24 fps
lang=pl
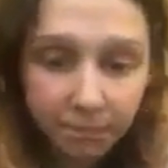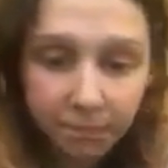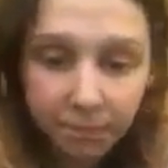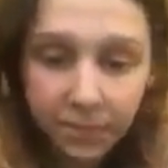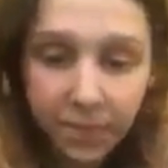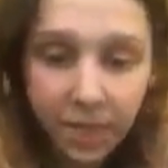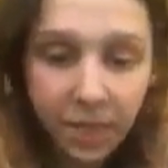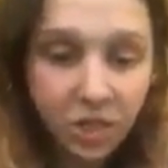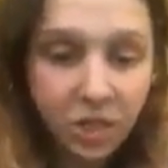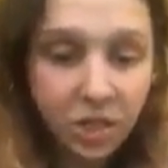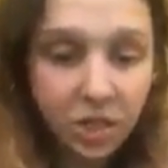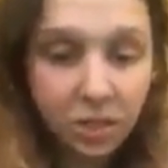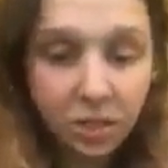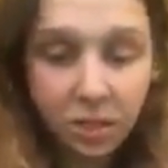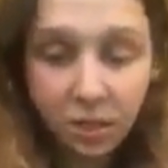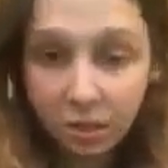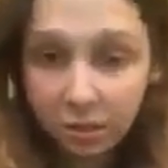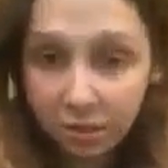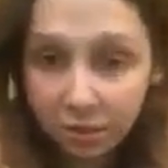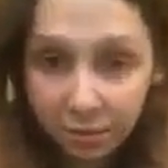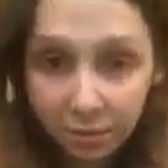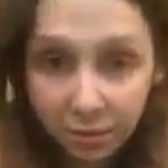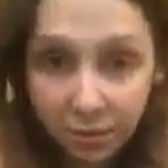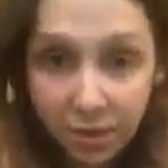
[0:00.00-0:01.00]
Tak się jednak
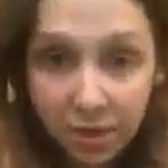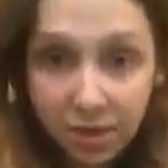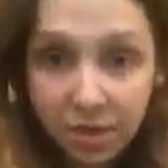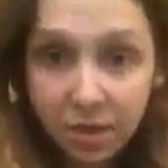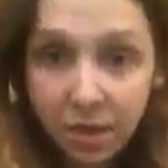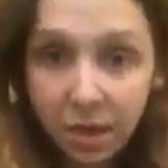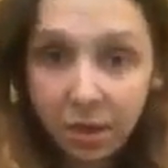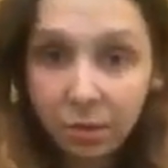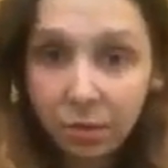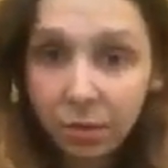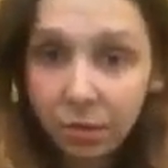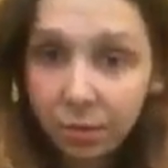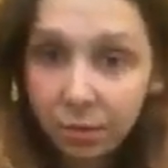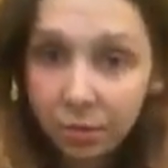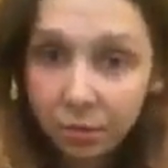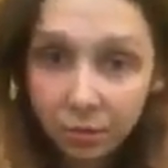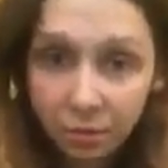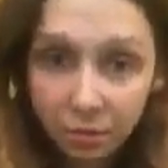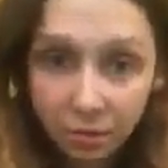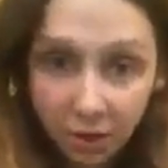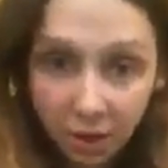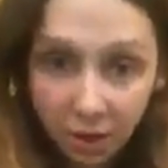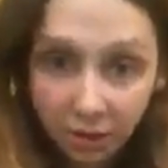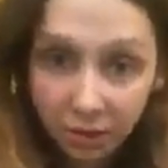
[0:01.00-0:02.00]
nie stało.
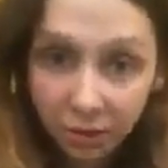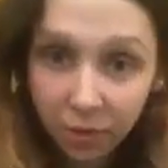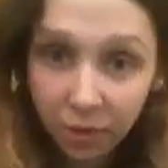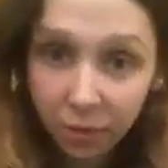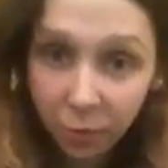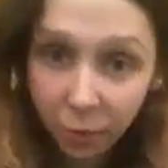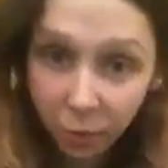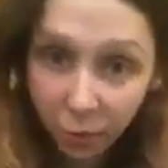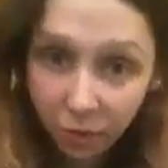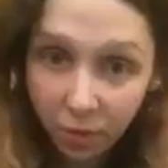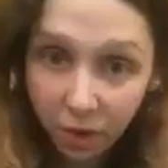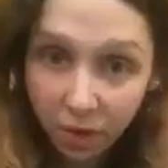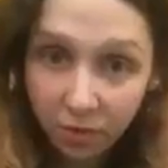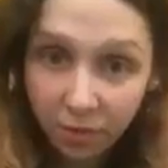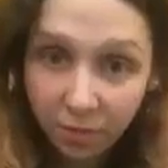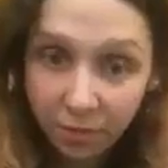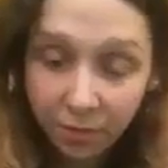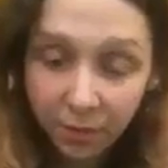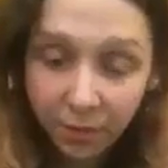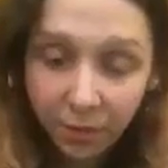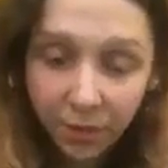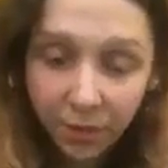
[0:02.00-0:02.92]
Trafiłam tutaj.